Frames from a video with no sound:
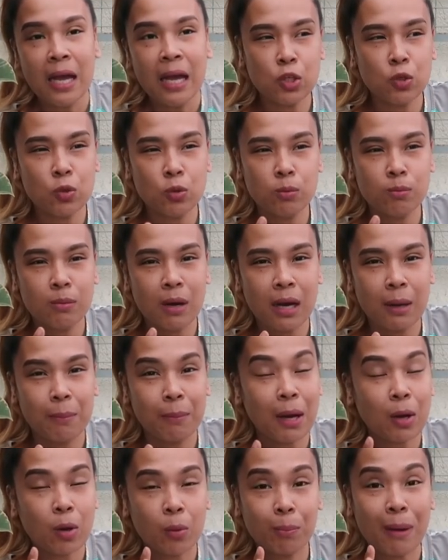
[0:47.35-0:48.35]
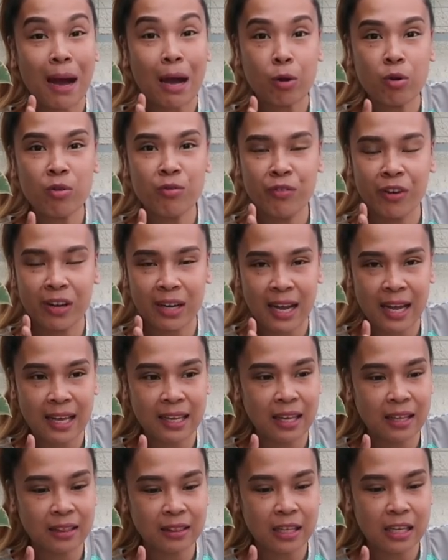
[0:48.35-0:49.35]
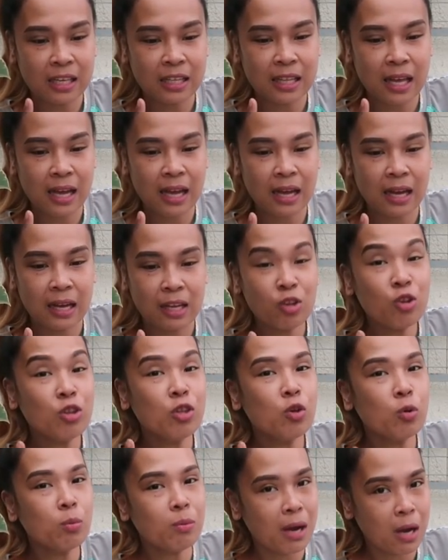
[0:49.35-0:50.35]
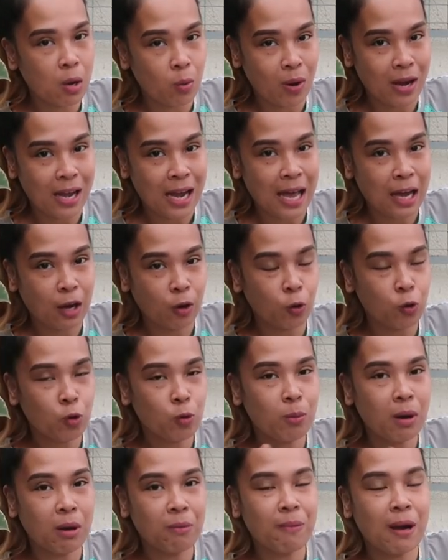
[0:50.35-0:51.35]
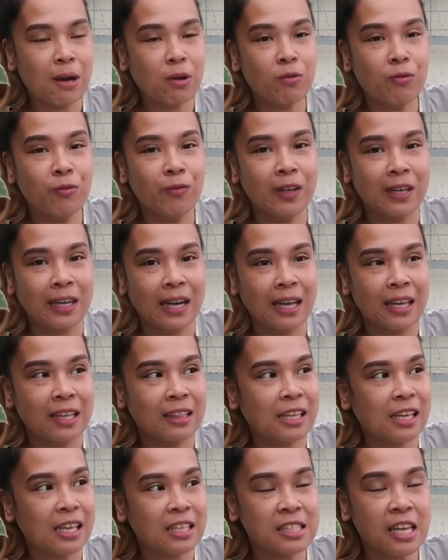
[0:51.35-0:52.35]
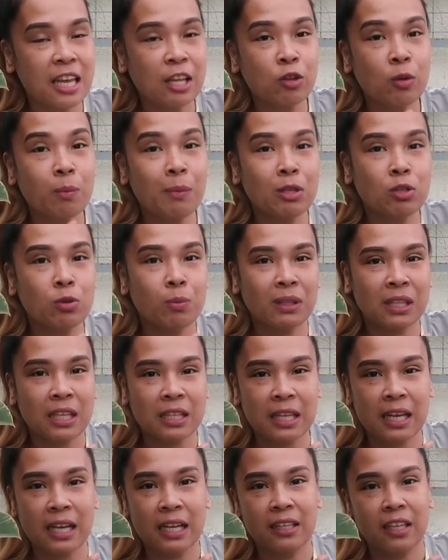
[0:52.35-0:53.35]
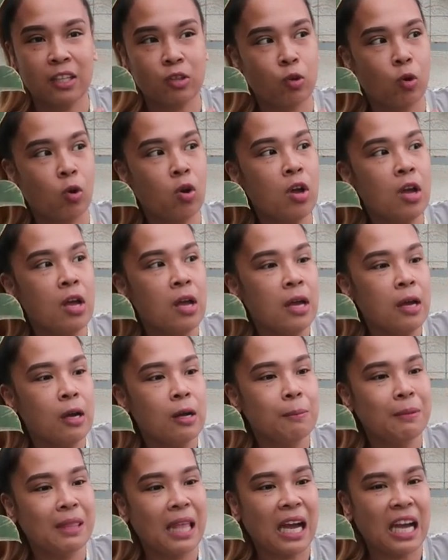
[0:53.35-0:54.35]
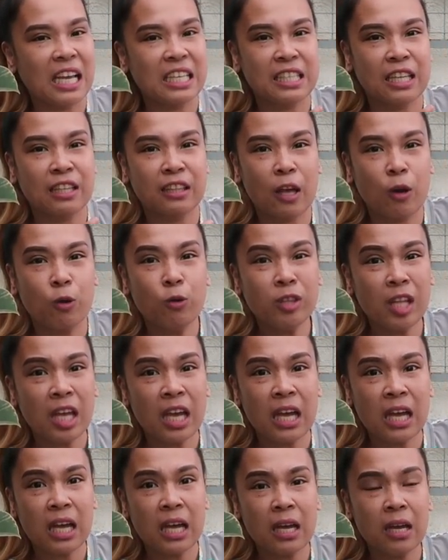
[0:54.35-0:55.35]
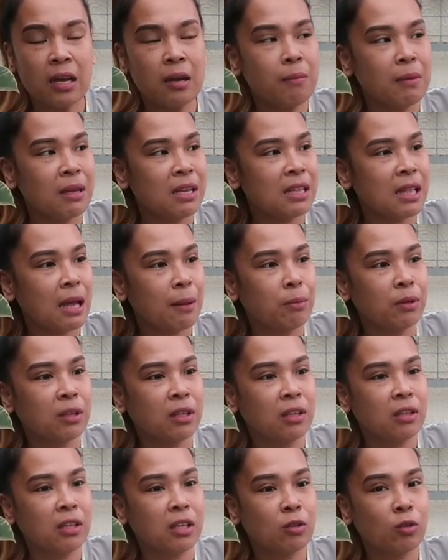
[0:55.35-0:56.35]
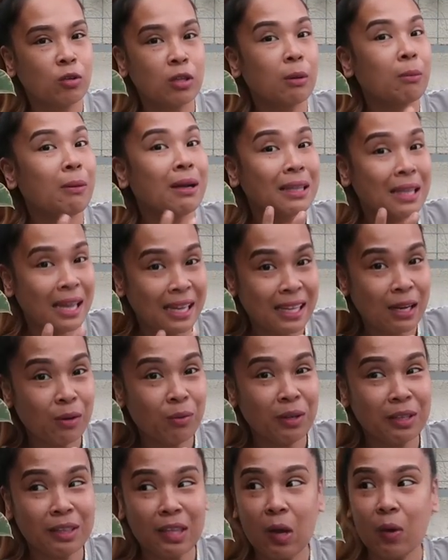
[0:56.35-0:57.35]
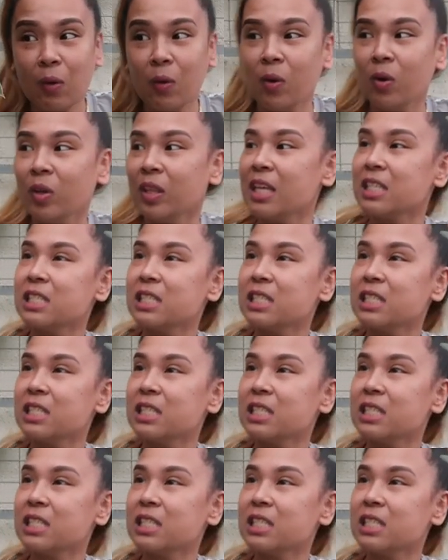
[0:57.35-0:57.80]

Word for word: Yung mga bag- bagong variety na, yun yung mga wala ko, yung mga bagong variety kasi ito medyo matatagal na to. Nakaisang taon na, may inabot na dito ng magdadalawang taon.